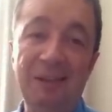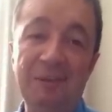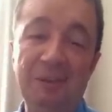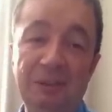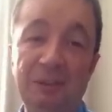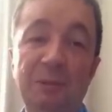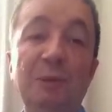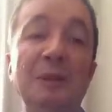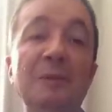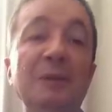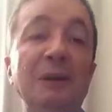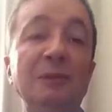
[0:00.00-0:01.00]
euh, parce que j'ai
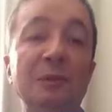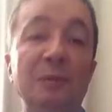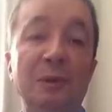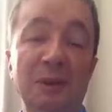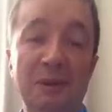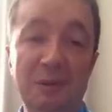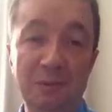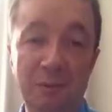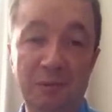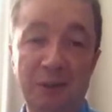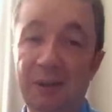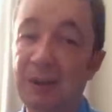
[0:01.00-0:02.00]
beaucoup d'admiration pour le travail que
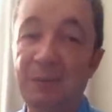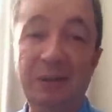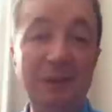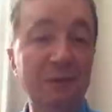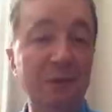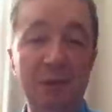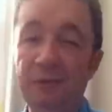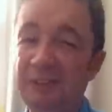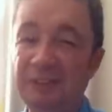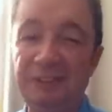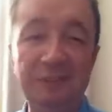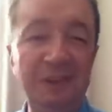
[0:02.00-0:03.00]
vous faites, les bénévoles, les
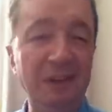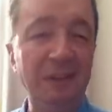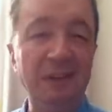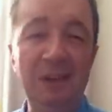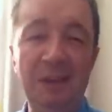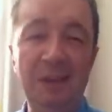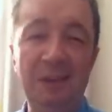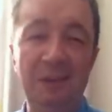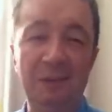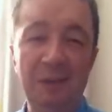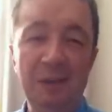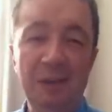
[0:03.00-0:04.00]
festivaliers.